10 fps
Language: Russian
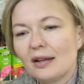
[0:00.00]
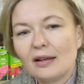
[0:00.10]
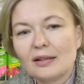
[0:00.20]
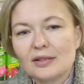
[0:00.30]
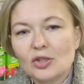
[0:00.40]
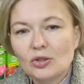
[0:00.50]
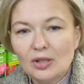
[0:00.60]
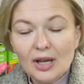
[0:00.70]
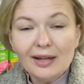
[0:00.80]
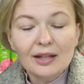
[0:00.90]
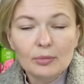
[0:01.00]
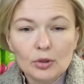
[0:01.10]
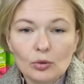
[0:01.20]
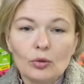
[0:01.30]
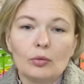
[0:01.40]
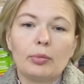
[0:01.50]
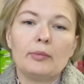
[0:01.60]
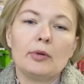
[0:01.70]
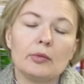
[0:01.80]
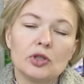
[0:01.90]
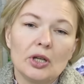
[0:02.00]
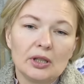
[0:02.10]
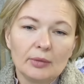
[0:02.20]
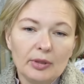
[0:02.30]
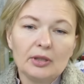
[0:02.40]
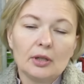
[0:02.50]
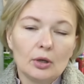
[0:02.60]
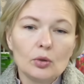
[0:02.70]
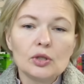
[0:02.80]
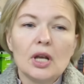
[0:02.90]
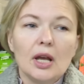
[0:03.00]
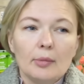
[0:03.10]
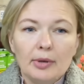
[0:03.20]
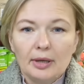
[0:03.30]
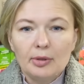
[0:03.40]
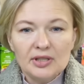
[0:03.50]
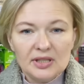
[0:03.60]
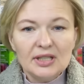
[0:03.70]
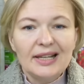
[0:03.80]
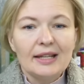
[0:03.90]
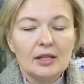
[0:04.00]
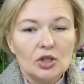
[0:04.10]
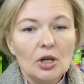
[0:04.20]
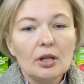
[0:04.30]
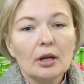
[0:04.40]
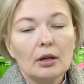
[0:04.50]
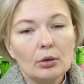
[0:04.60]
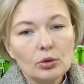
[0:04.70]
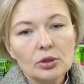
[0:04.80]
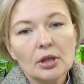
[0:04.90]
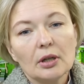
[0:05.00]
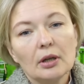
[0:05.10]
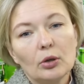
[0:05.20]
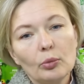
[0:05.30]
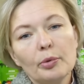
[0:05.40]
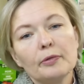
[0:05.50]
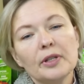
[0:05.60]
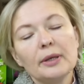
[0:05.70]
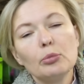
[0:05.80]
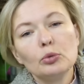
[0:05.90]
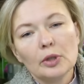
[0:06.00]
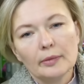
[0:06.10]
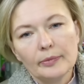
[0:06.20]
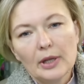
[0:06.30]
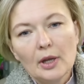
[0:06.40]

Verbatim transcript: А, значит, я рекомендую, помимо чайно-гибридных роз, приобрести для начала розы группы флорибунда.